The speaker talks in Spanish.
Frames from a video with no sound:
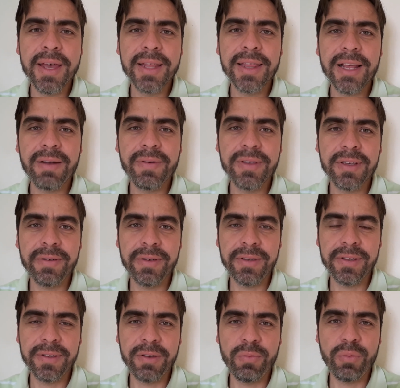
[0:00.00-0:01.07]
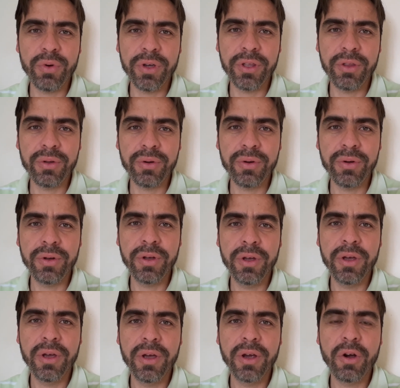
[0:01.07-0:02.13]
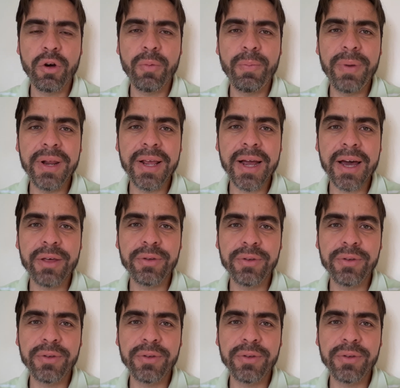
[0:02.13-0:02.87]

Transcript: tal vez a veces sea un poquito complicado.